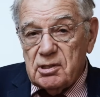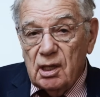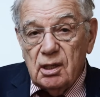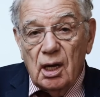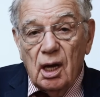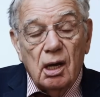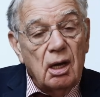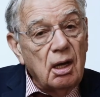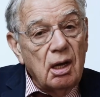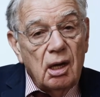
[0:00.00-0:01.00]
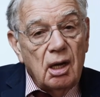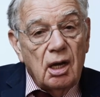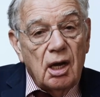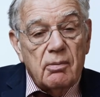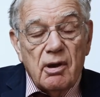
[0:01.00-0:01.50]
méditerranéen,
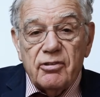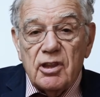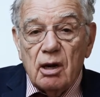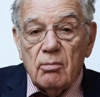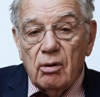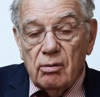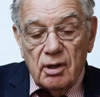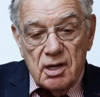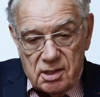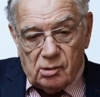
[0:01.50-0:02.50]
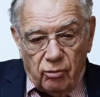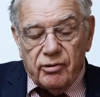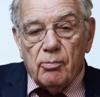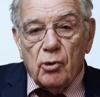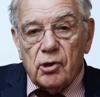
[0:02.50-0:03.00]
et eh bien finalement, elle s'est
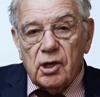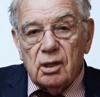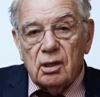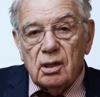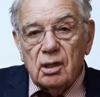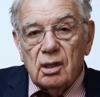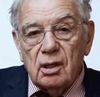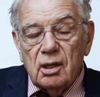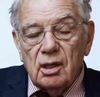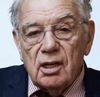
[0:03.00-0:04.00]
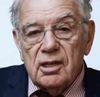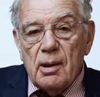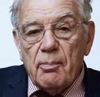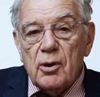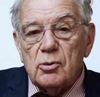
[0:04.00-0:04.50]
trouvée bloquée. Il
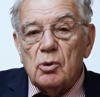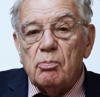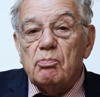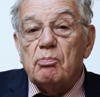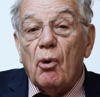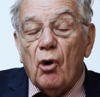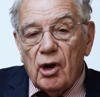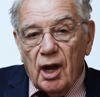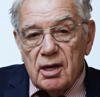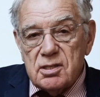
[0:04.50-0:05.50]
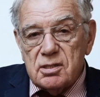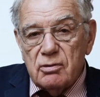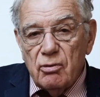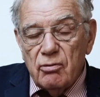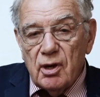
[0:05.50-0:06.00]
n'y a pas eu de progrès,
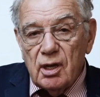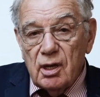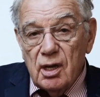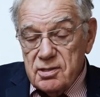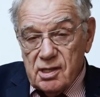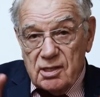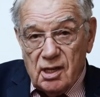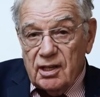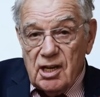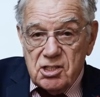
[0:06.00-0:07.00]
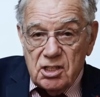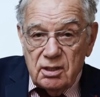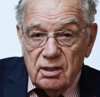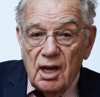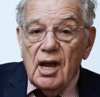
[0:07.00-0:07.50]
si vous voulez. C'est le cas de la
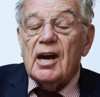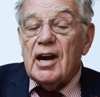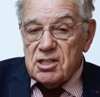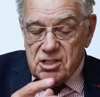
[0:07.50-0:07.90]
Chine. La